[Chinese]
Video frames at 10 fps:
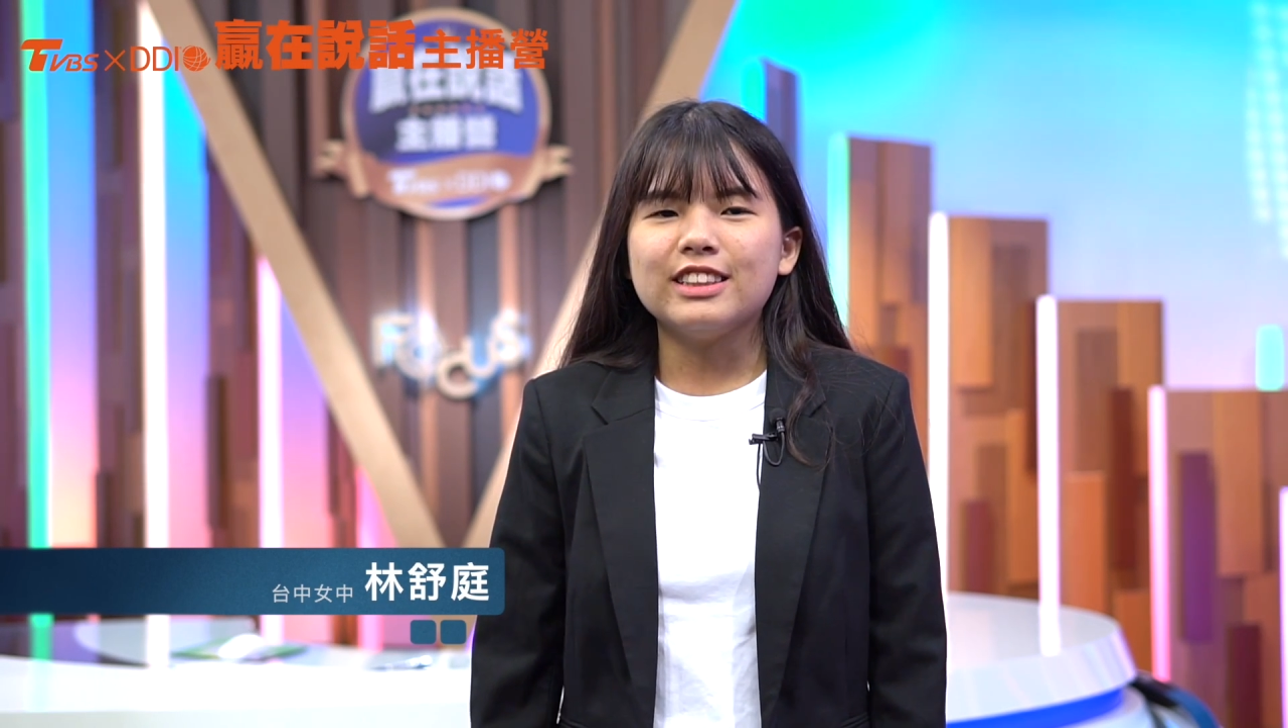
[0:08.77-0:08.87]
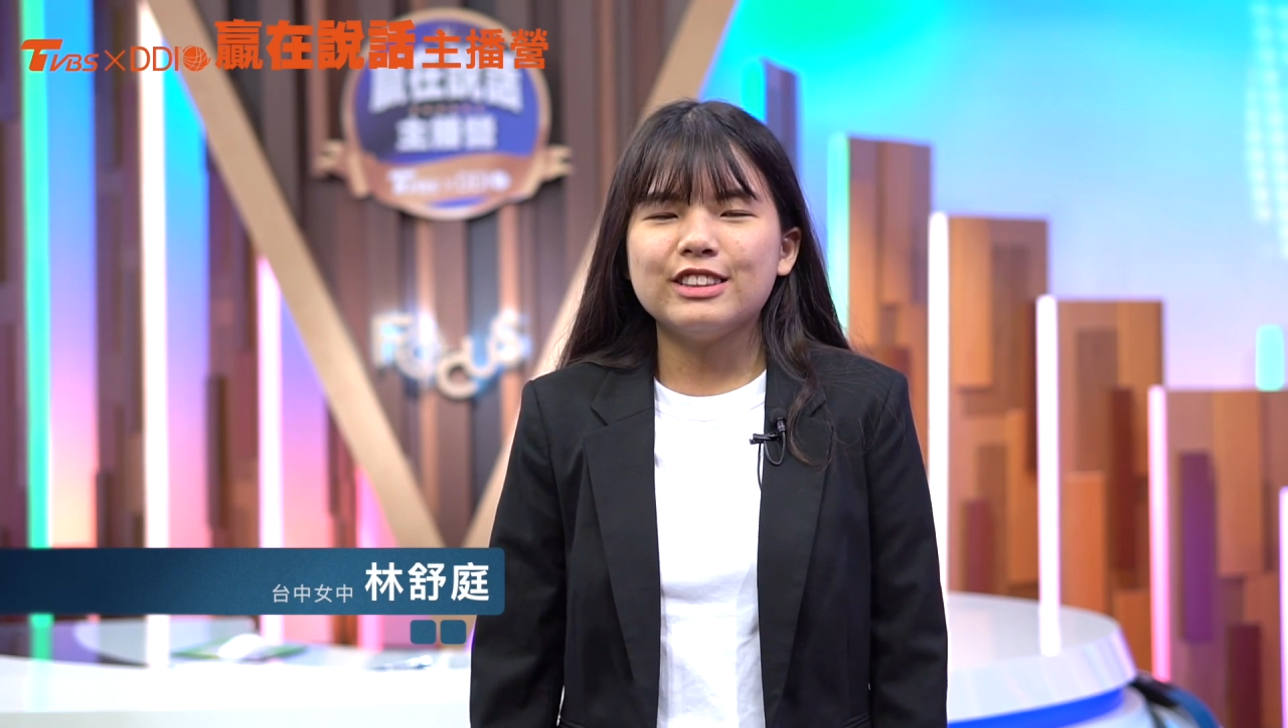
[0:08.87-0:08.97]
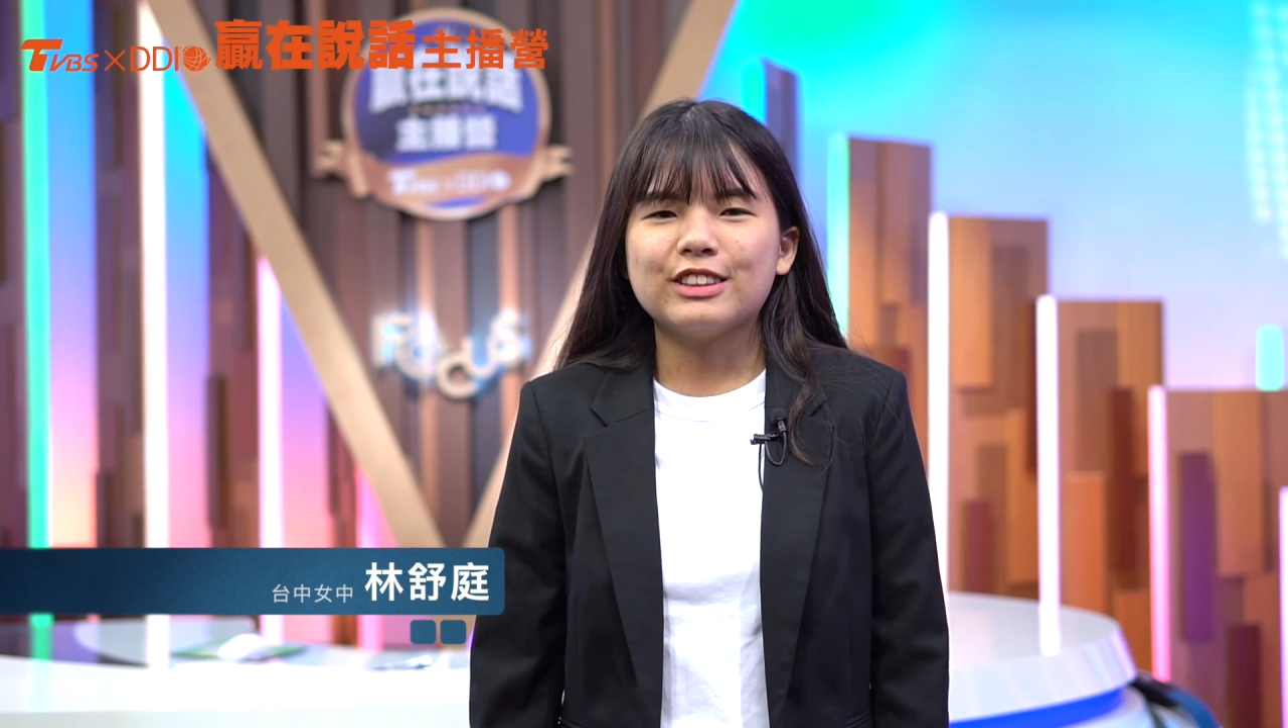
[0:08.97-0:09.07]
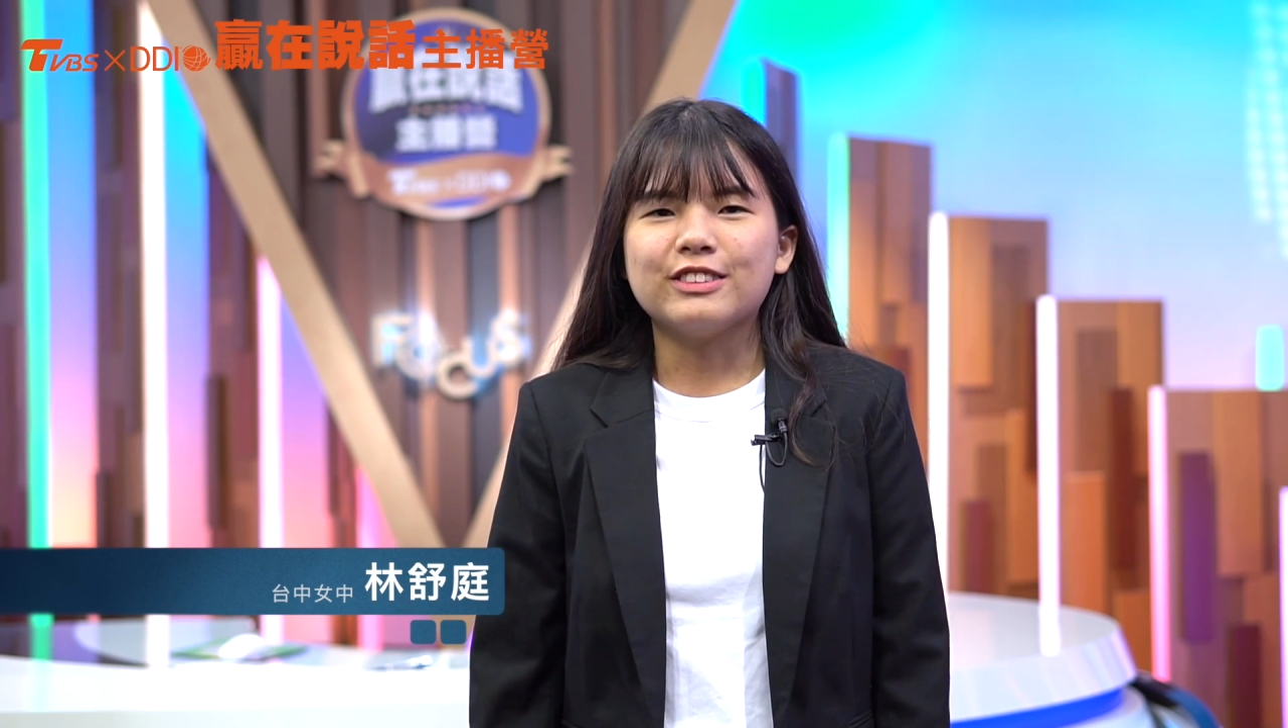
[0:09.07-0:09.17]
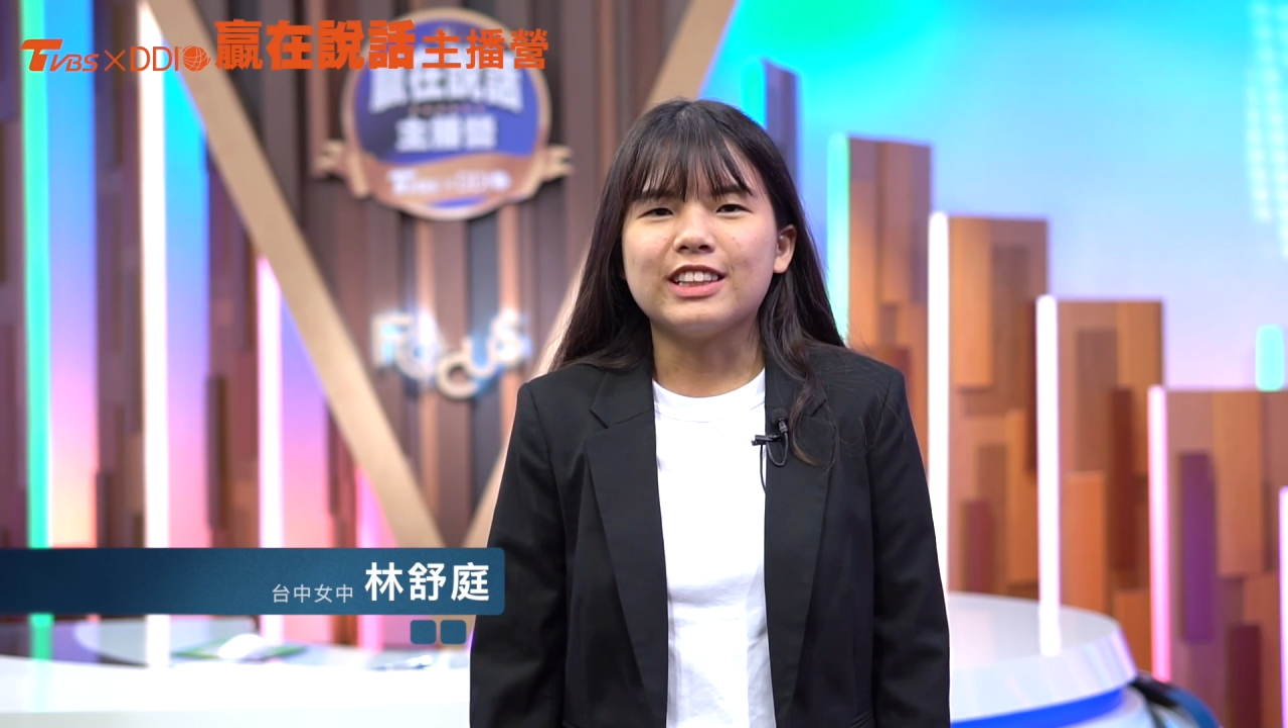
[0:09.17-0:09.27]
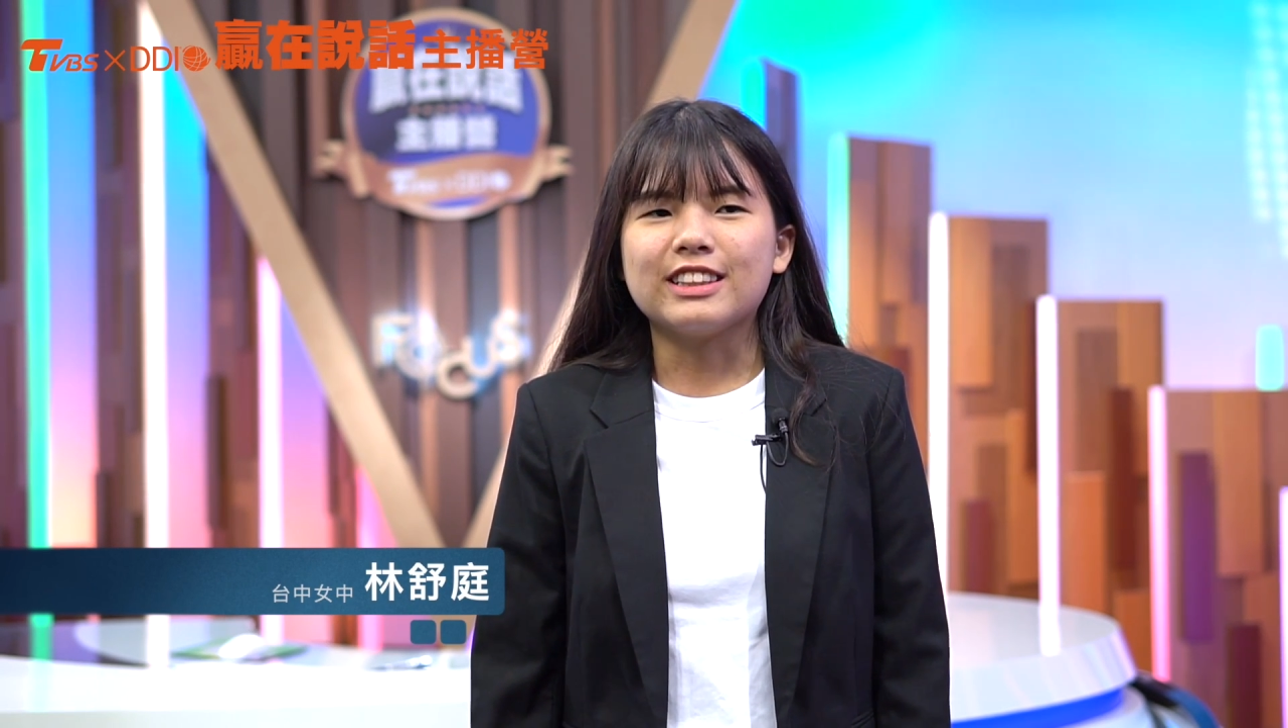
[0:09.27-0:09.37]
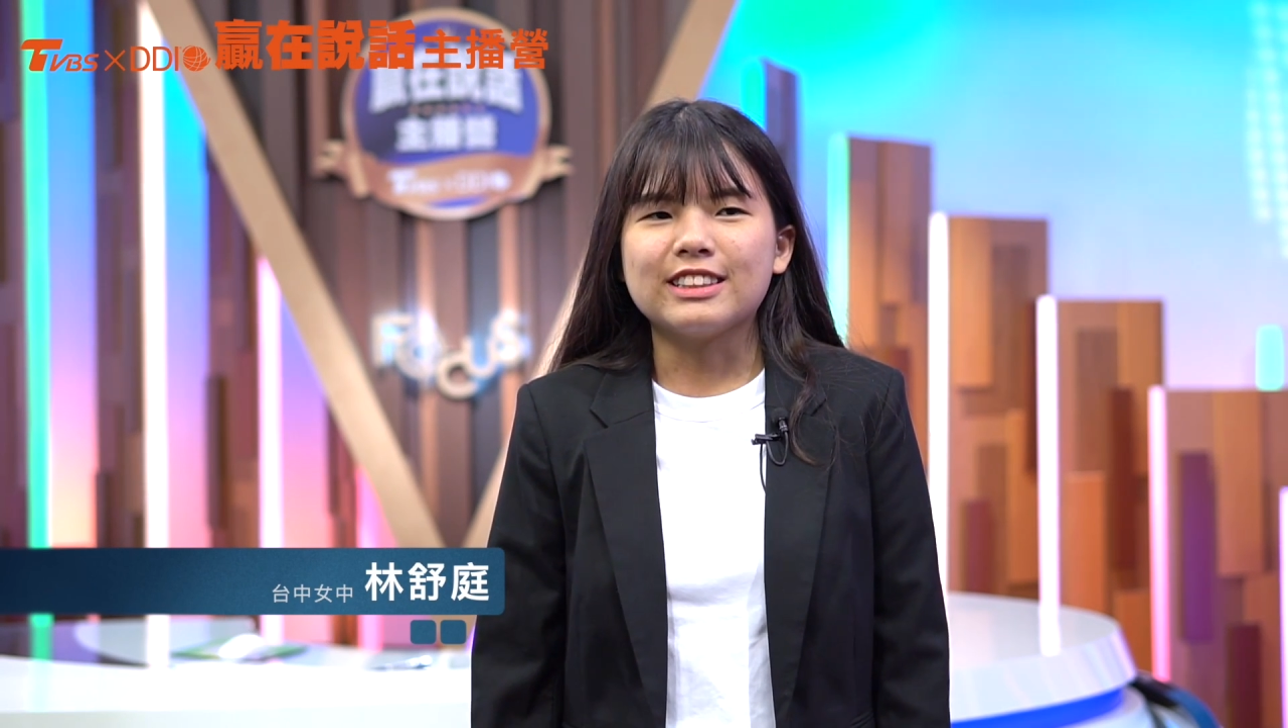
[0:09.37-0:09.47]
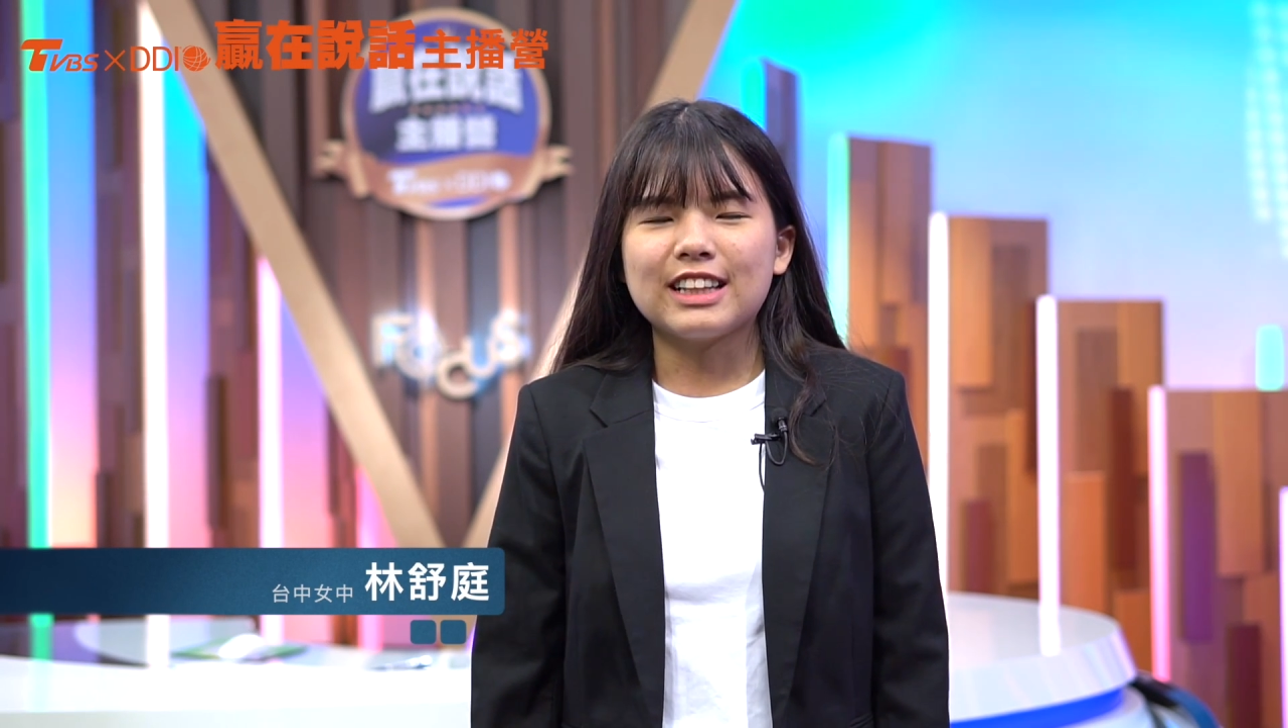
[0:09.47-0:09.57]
一九年的